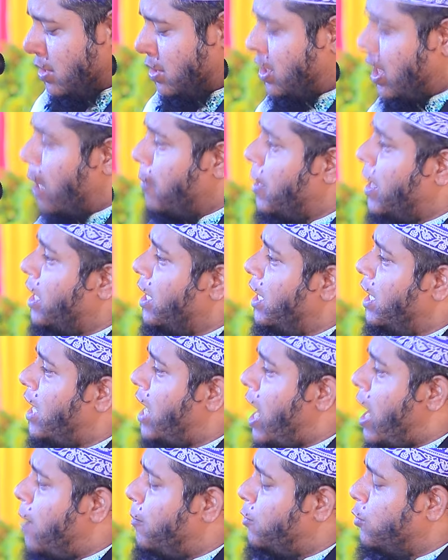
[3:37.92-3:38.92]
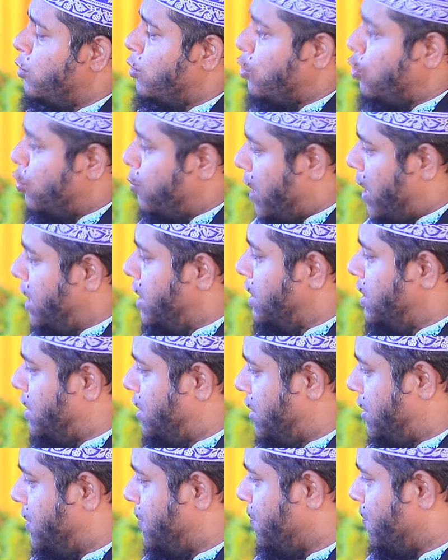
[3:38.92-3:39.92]
জাবালে আবু কুবাইস
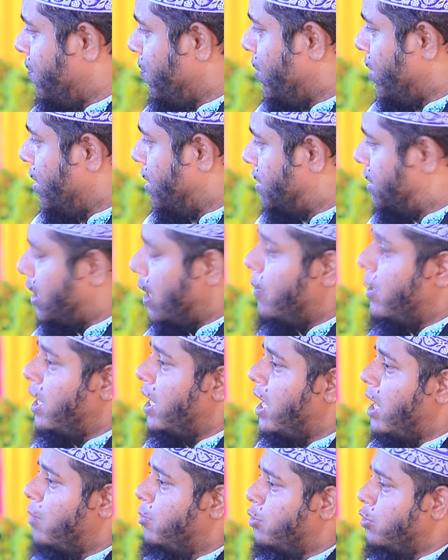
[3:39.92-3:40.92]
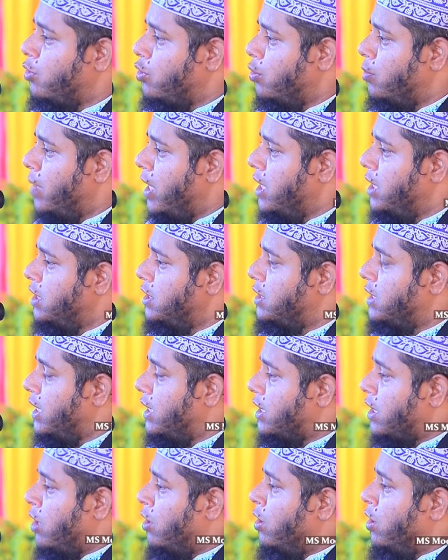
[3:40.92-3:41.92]
জাবালে আবু কুবাইস
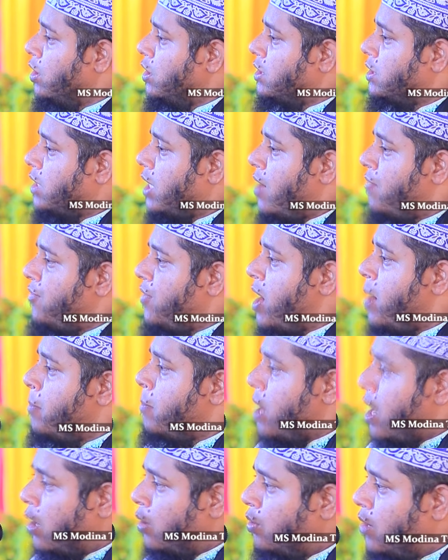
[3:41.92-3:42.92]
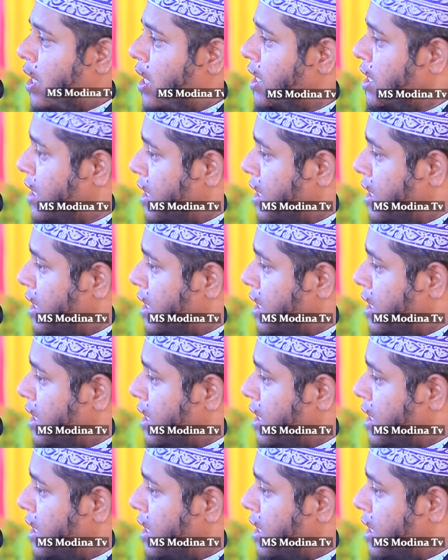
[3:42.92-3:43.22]
এটা হলো সাফা মারোয়া